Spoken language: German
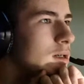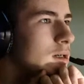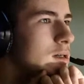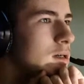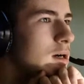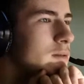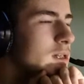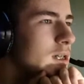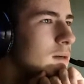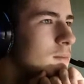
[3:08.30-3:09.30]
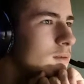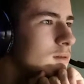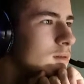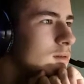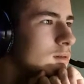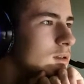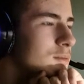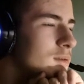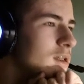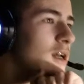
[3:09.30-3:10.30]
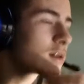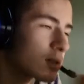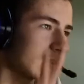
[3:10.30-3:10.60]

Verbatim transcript: Aber ich habe, ich bin ehrlich,